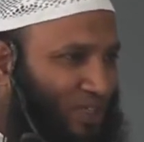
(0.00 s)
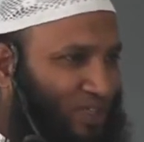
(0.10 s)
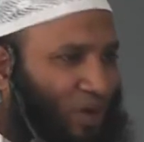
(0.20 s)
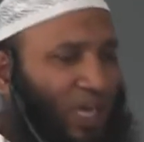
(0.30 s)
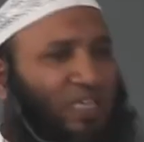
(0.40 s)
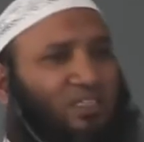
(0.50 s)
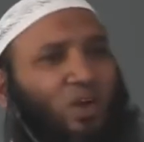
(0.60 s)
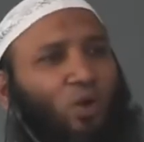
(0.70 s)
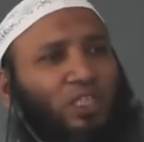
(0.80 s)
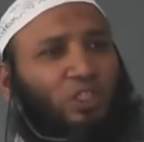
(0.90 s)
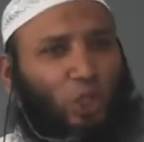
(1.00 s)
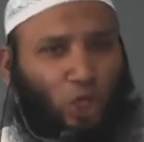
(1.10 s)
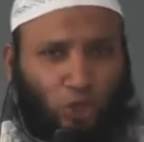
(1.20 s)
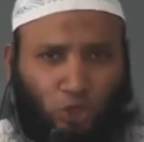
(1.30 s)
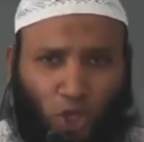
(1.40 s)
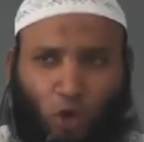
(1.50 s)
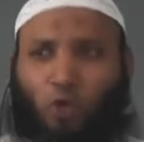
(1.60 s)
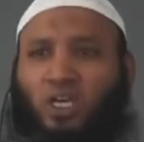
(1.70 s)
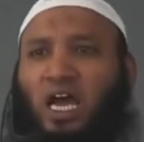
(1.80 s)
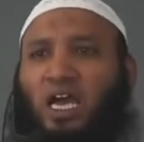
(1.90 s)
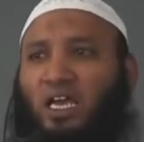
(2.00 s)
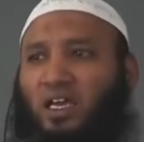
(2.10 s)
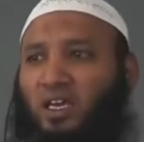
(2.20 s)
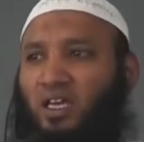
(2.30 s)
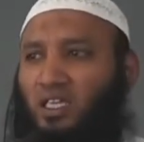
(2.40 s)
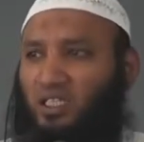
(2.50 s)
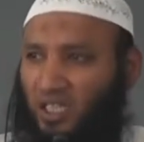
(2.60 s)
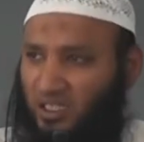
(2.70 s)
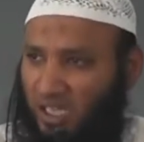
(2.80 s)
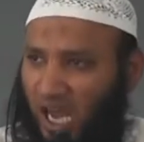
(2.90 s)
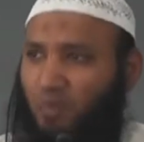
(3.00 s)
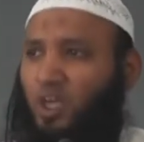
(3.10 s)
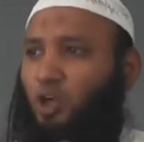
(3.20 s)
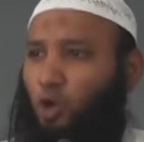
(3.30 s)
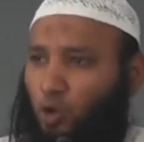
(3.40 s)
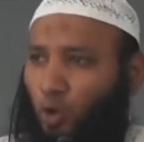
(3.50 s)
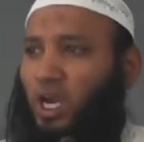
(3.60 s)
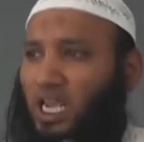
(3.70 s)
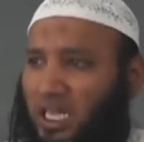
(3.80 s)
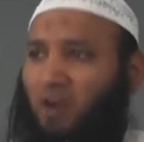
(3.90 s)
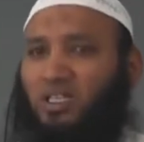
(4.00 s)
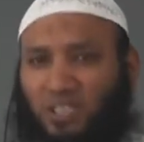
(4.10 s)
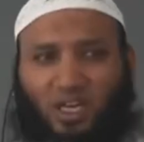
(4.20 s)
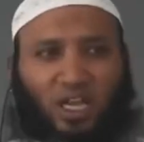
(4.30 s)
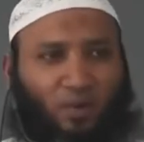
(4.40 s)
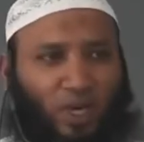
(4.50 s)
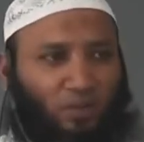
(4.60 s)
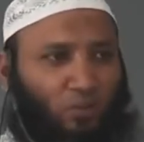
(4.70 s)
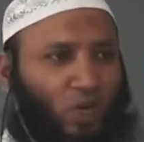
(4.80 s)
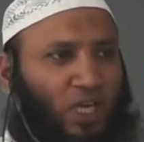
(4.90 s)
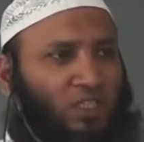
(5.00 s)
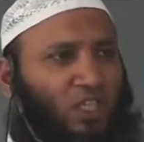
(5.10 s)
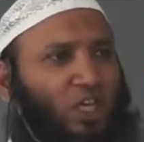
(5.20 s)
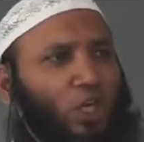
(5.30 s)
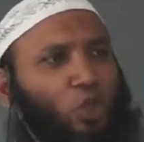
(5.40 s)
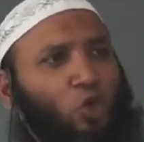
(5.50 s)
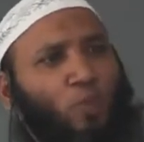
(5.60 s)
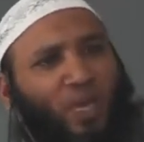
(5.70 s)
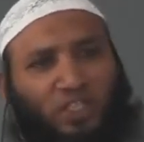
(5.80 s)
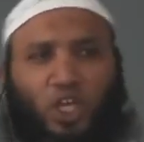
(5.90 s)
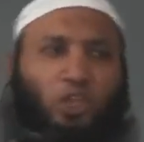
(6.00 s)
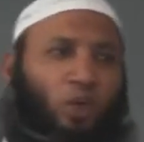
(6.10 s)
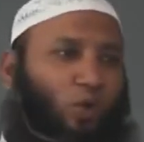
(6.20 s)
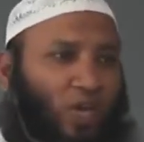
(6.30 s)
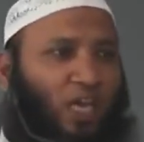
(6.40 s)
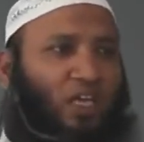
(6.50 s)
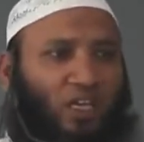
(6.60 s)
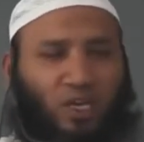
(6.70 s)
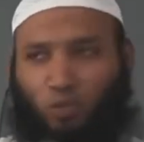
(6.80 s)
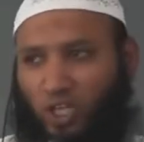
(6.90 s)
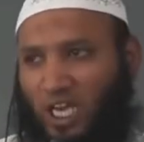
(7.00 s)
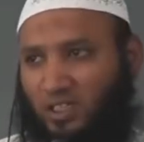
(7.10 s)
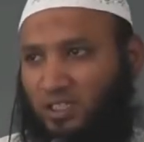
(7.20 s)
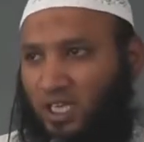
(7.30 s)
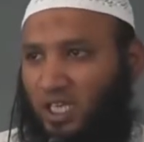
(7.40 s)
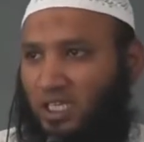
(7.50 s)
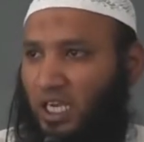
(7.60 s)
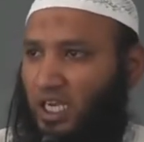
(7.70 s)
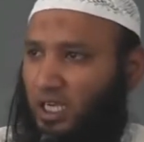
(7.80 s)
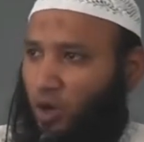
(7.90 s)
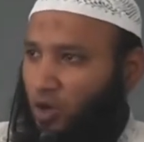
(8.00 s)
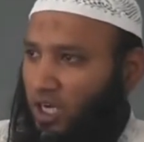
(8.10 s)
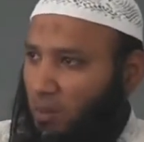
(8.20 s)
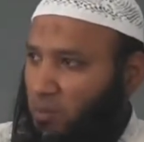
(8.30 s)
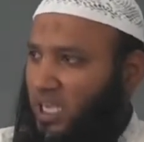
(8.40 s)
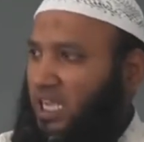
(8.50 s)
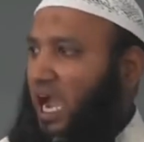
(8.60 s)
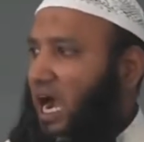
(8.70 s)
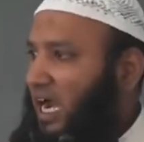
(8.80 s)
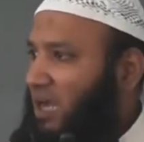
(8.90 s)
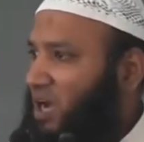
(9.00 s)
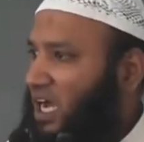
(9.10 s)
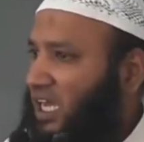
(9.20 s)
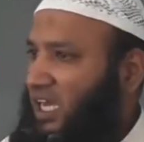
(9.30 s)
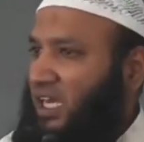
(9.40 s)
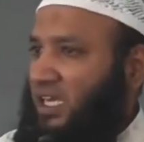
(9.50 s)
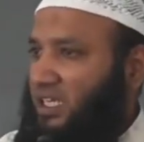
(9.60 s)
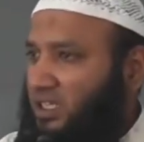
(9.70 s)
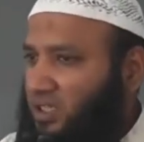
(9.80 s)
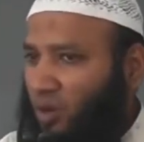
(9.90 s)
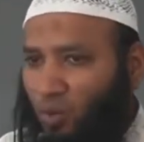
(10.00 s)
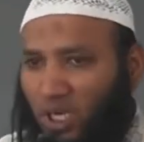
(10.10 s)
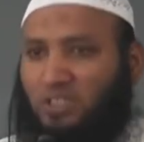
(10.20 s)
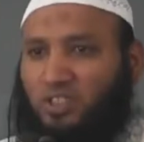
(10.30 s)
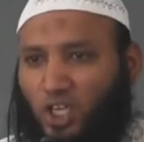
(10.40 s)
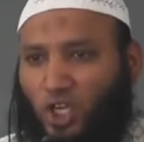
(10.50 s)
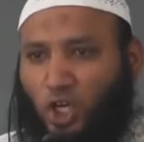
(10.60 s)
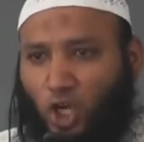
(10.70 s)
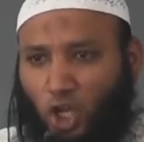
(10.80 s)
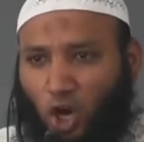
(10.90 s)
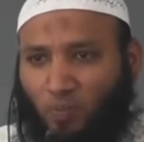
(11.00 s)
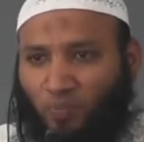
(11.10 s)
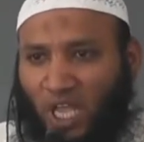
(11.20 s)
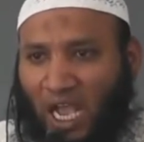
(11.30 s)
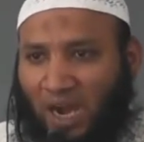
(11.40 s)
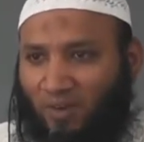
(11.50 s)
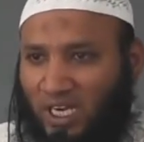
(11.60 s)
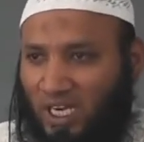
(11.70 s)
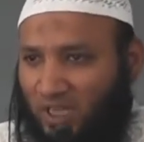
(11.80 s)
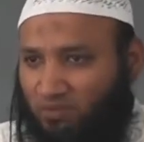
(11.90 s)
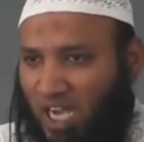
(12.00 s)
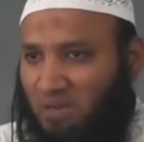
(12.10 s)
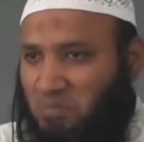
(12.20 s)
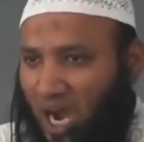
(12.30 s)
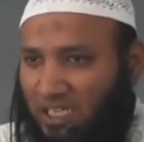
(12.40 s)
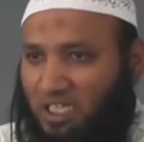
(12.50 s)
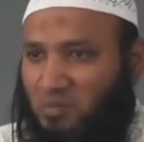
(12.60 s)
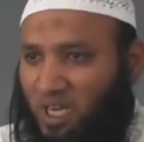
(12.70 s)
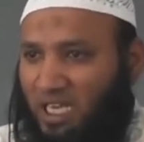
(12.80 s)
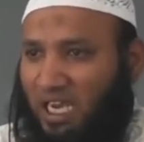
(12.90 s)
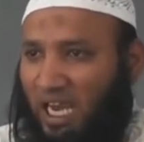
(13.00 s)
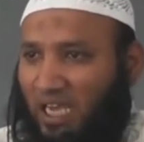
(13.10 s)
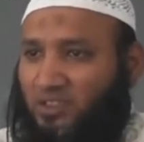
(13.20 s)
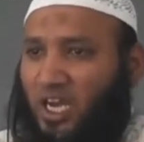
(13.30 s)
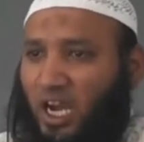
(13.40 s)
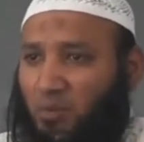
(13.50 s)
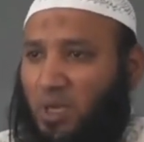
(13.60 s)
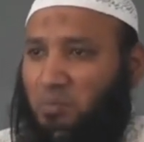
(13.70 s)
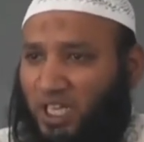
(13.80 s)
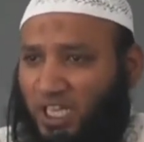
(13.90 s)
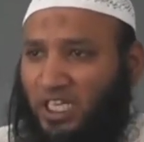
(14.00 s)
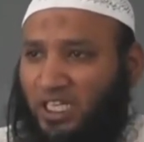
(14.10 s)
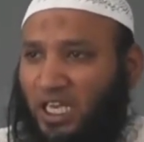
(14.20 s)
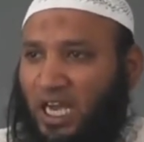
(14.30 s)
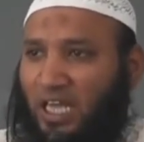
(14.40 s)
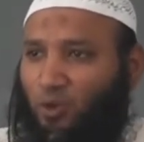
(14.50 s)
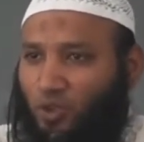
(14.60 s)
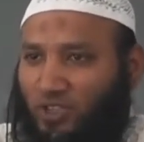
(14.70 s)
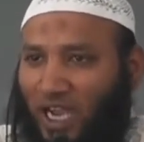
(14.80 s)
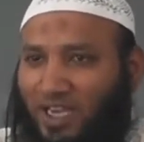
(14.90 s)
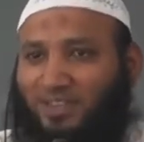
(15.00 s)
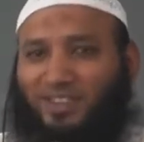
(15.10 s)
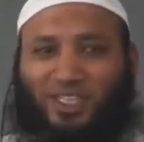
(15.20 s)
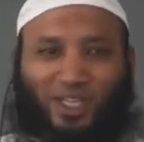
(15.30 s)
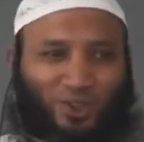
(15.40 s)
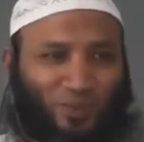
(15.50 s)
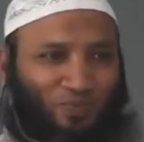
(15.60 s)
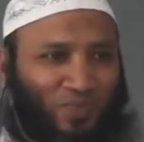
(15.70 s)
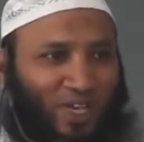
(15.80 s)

இந்த உலகத்தில் உள்ள சிறந்த ஒன்றாக இந்த இஸ்லாம் என்ற ஒரு கொள்கை தான் அவனத்தில் இருக்க வேண்டும் உலகத்தில் எதுவுமே சிறந்த ஒன்றாக இருக்க முடியாது எந்த ஒரு நம்பிக்கை ஆழமாக எந்த உள்ளத்தில் இருக்கிறதோ அவர்களிடம்தான் மாற்று மத கலாச்சாரம் என்பது அது ஒரு தாக்கத்தை செலுத்தும்